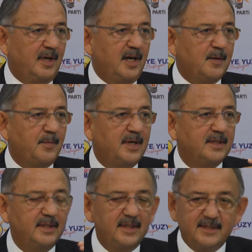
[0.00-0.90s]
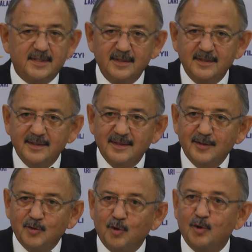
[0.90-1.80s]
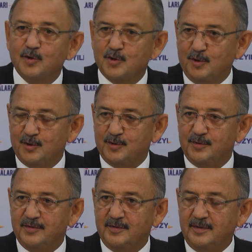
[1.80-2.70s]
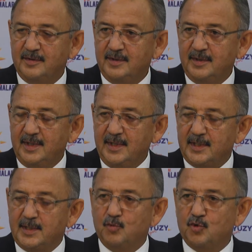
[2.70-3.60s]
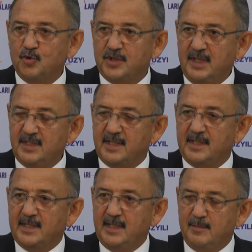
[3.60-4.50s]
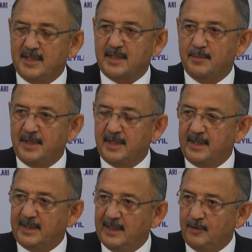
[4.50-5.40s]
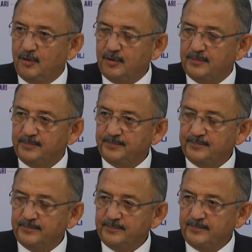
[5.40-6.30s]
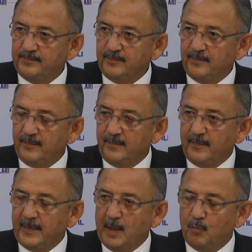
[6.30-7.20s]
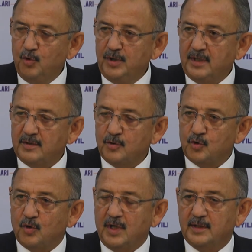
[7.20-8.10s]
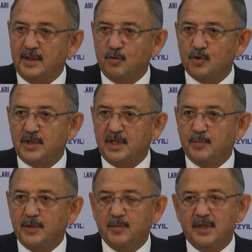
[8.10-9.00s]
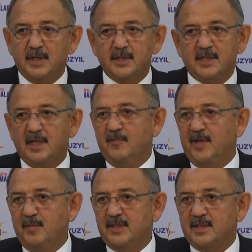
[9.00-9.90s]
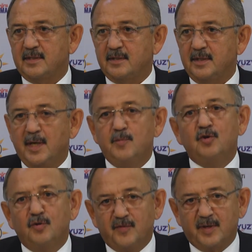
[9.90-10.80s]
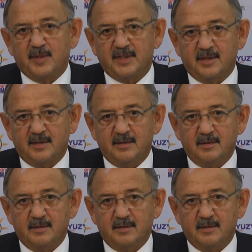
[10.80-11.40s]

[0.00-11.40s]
AK Parti gitsin ne olursa olsun. Şimdi düşünsenize yedili masa bir araya geliyor. Ya bunlar sokakta görseler birbirlerine selam vermezler. Emin olun vermezler.